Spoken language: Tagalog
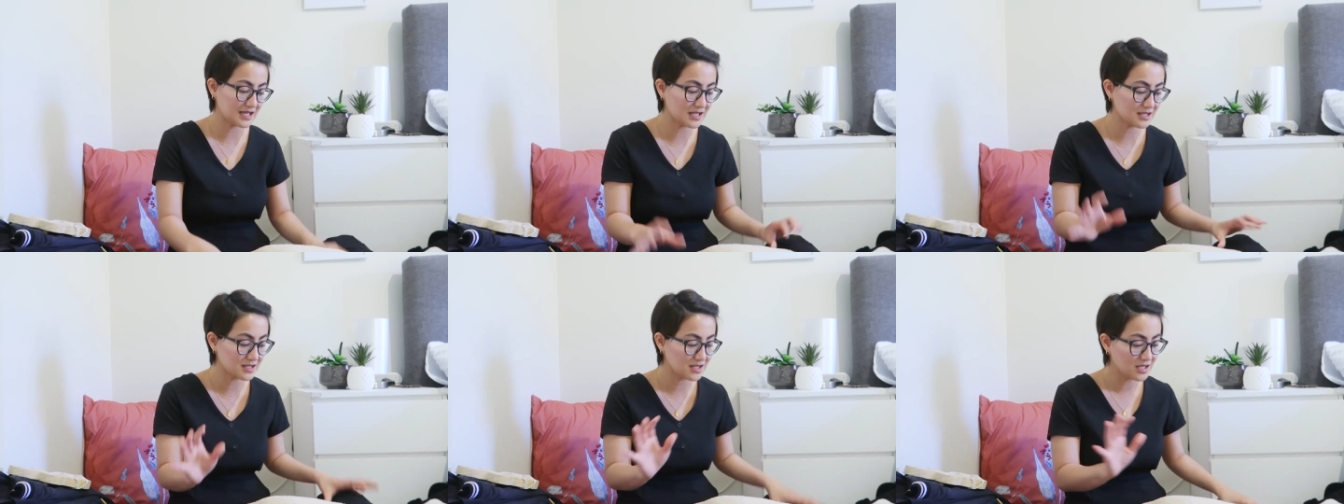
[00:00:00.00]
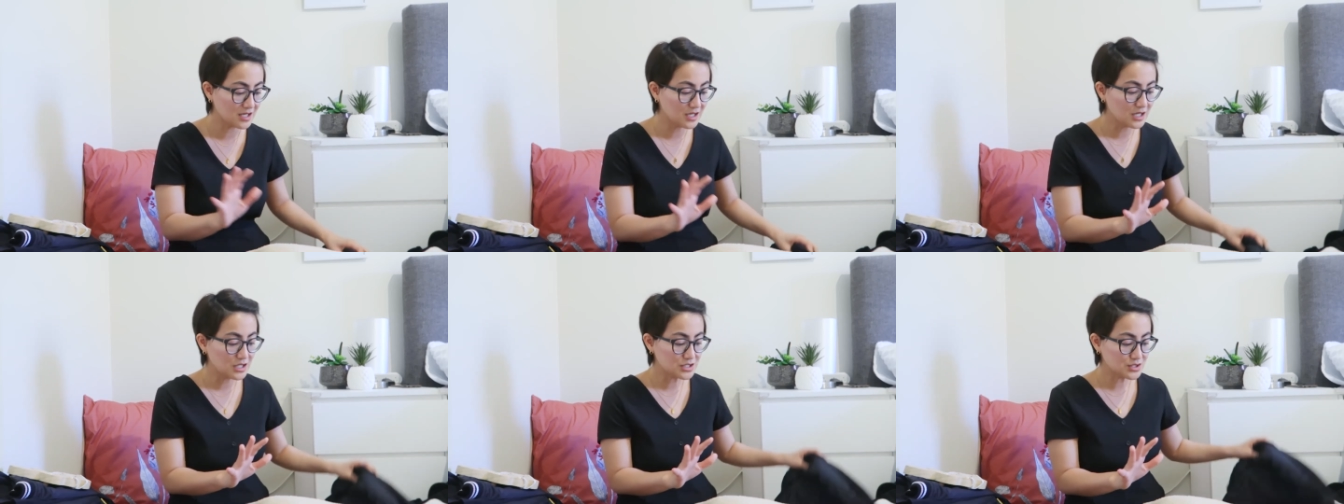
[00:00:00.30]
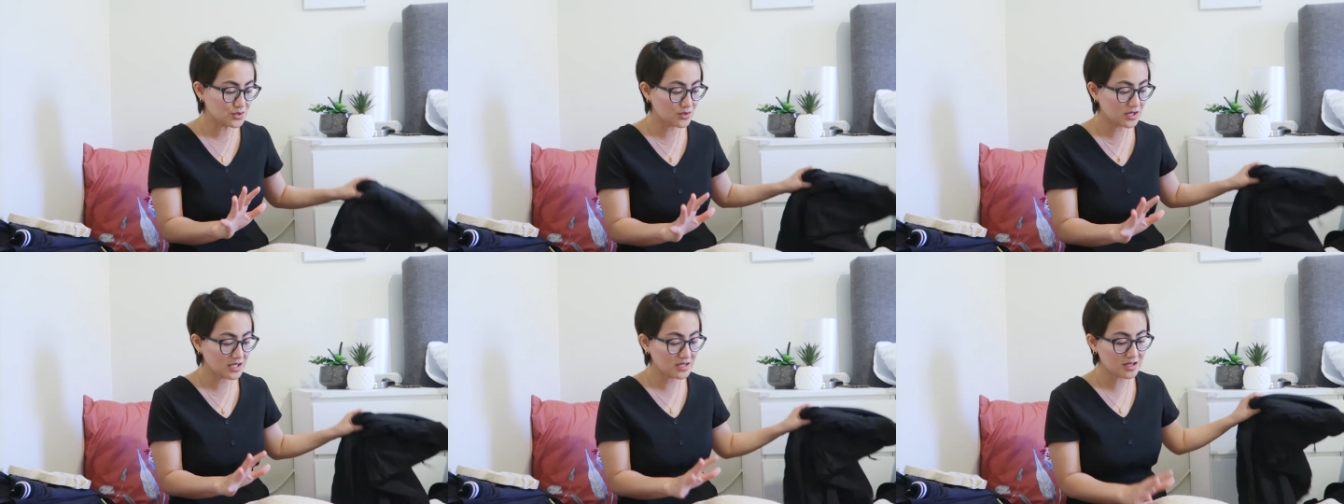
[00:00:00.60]
And
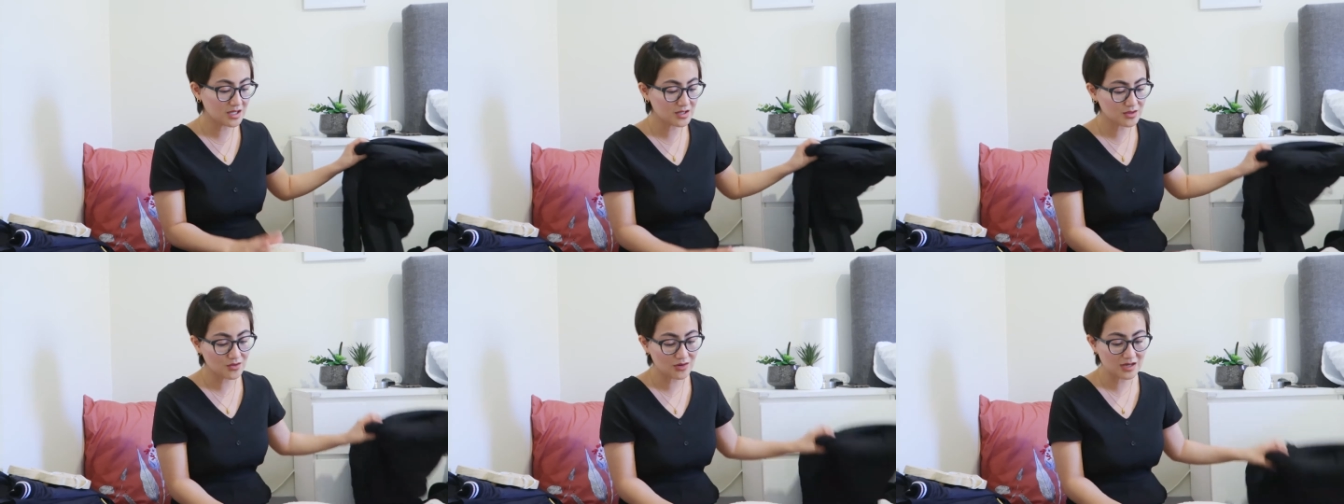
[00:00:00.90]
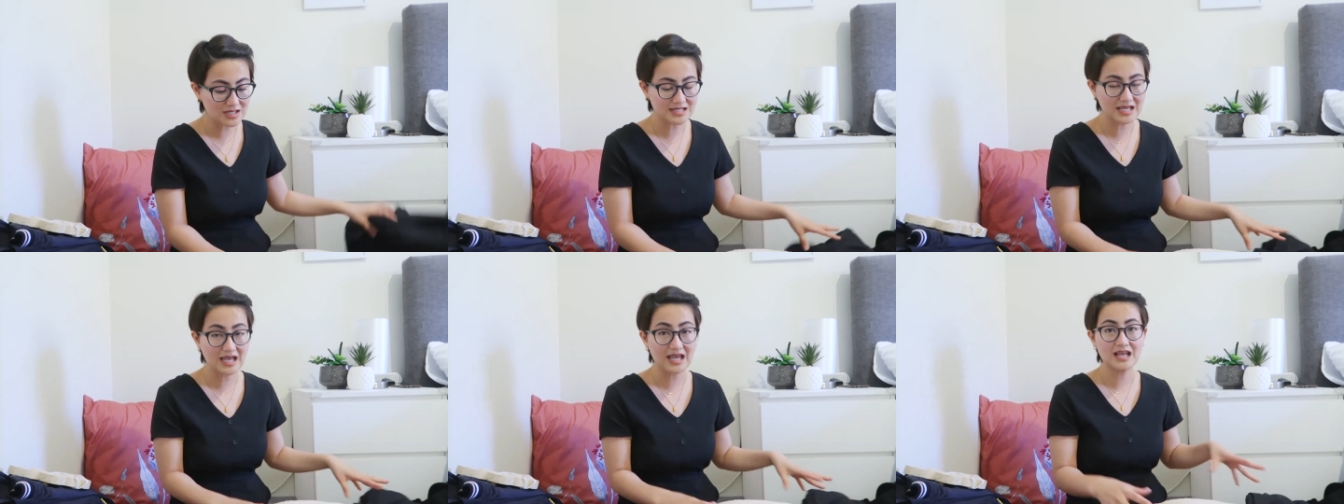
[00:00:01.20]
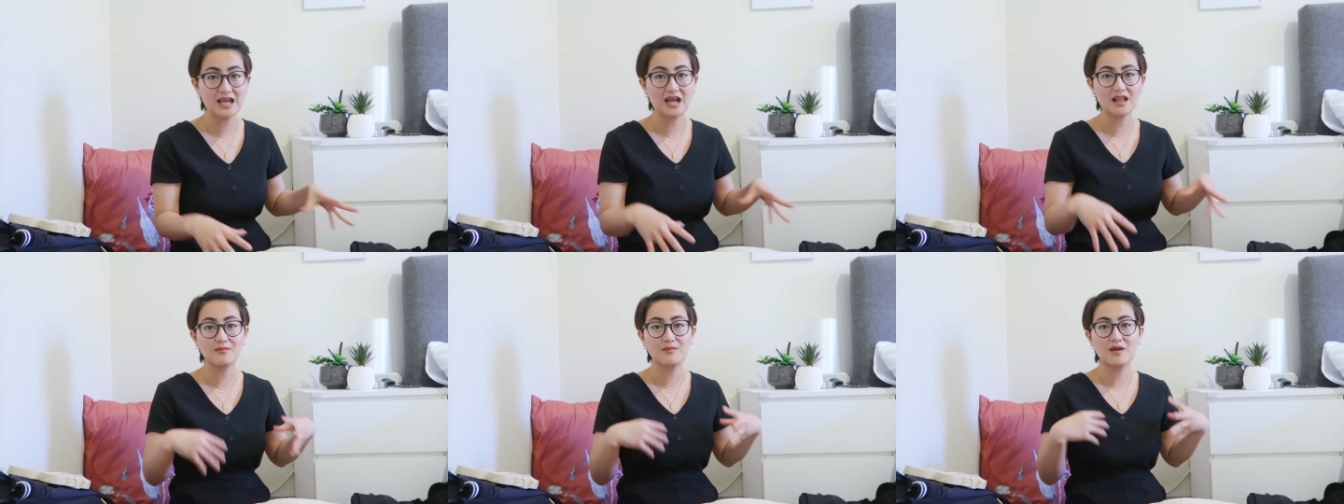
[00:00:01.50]
sulit na to kasi I
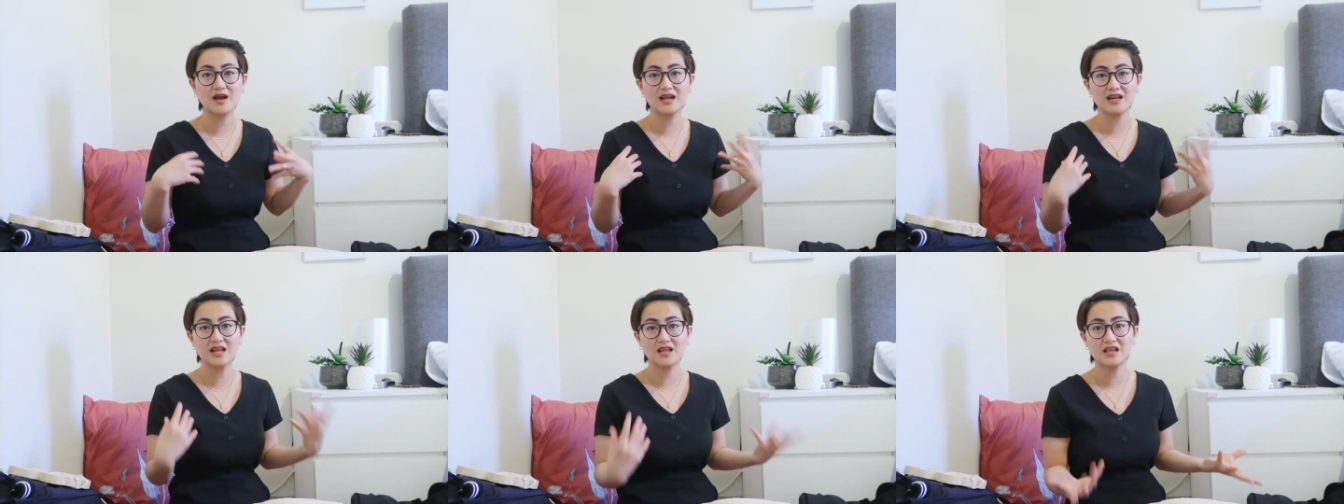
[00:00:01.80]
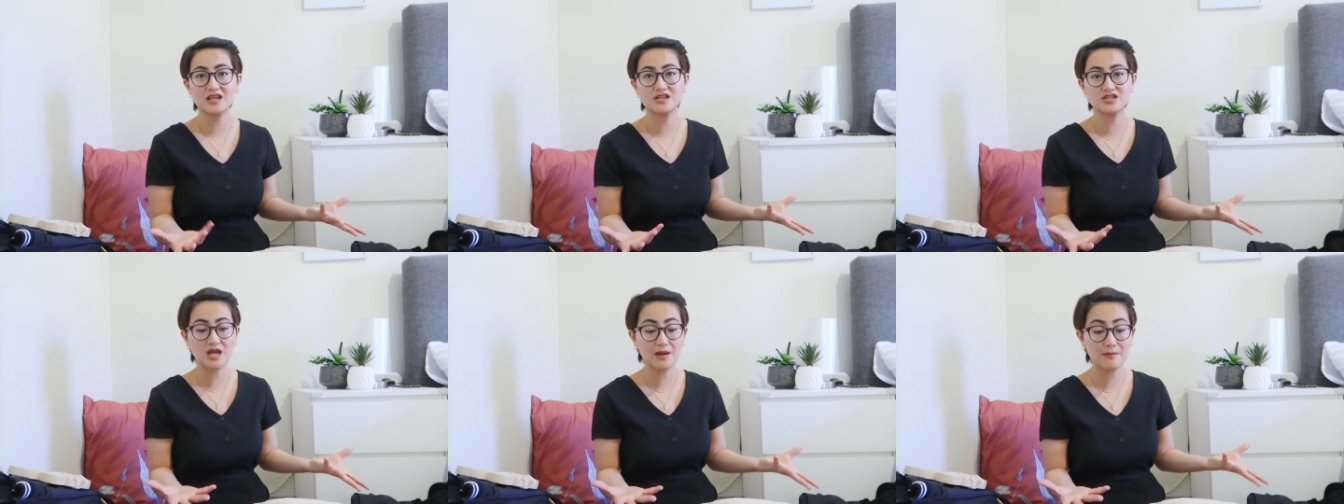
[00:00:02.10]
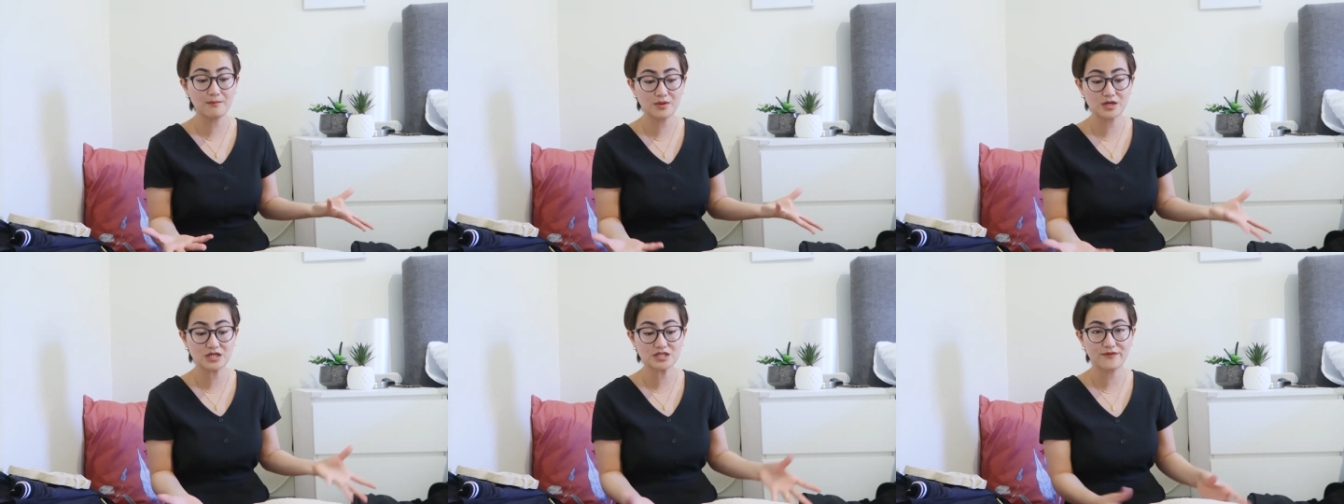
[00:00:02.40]
got mga knitted
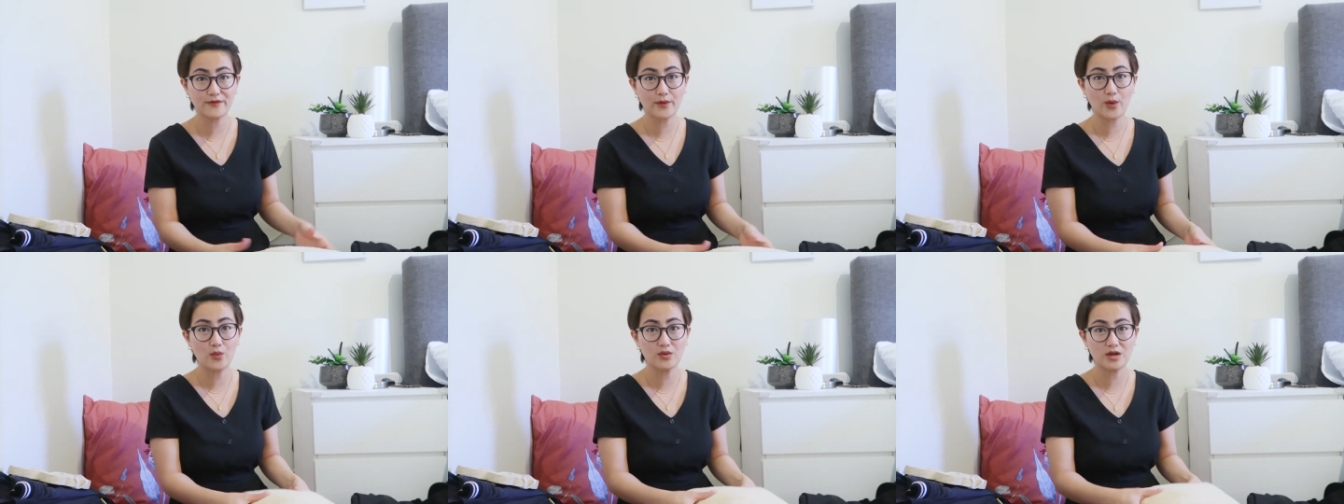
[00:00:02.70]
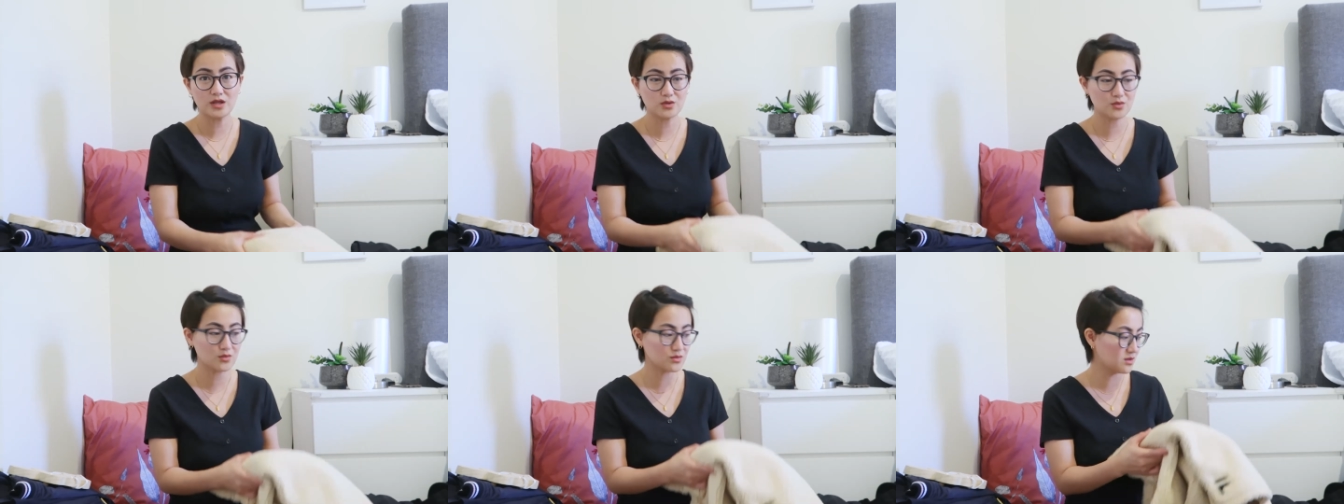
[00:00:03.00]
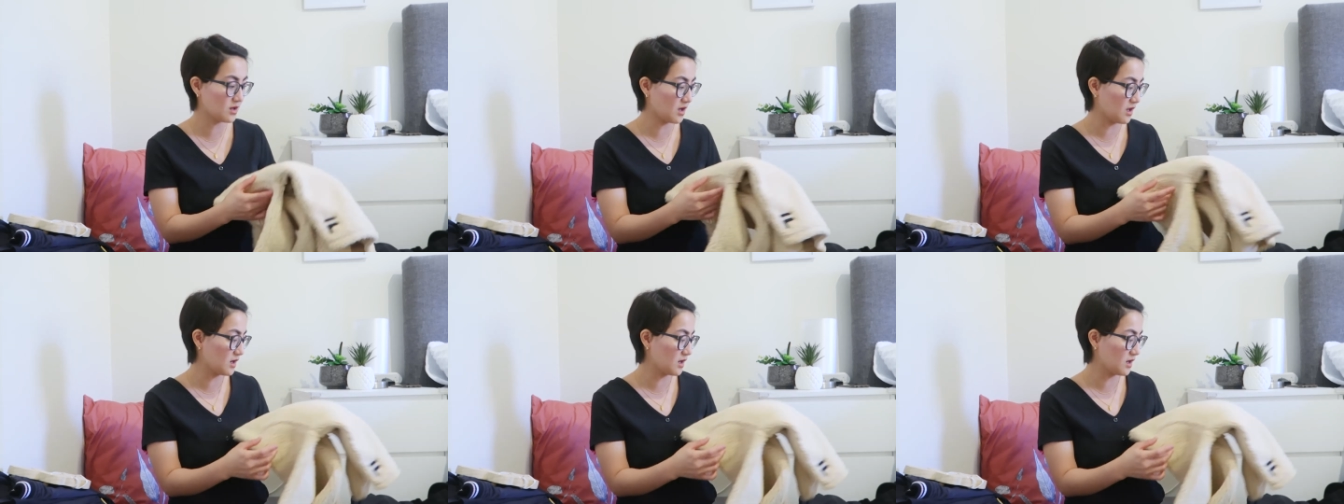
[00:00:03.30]
jumpers for only $2.